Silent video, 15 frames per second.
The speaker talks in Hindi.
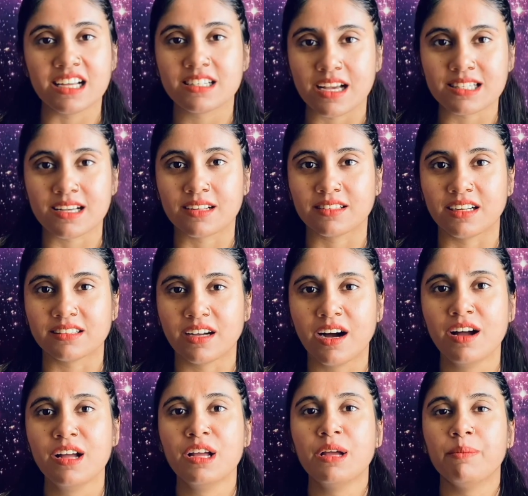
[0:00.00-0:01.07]
जा सकता था
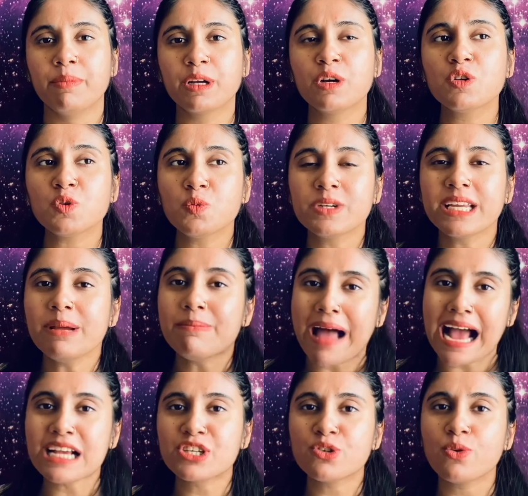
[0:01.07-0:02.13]
बिकॉज उनकी
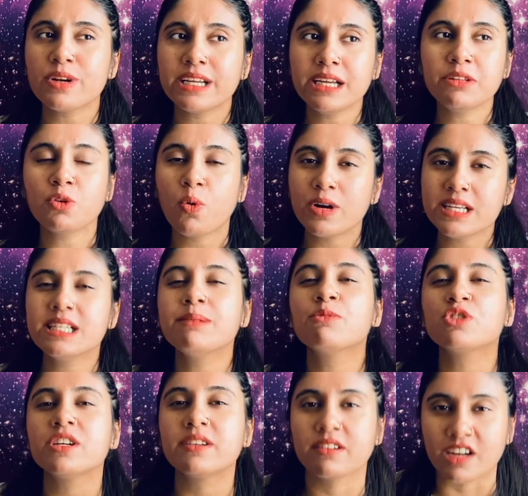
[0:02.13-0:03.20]
बैक स्टोरी थोड़ी सी
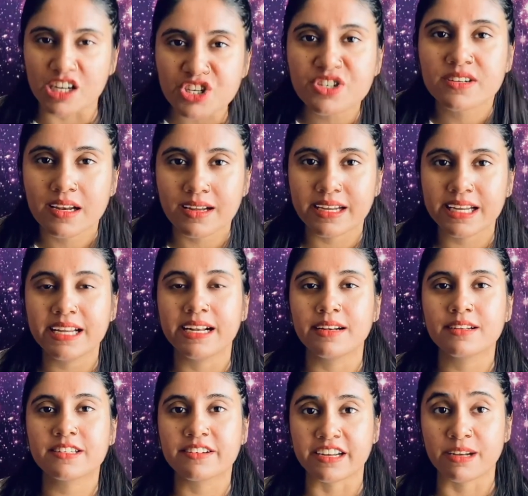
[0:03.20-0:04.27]
मुझे रश्ड लगी इन
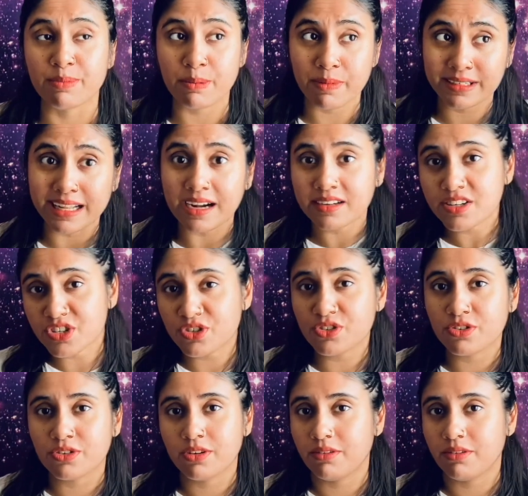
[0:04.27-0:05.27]
स्क्रीन पर बट दैट इज़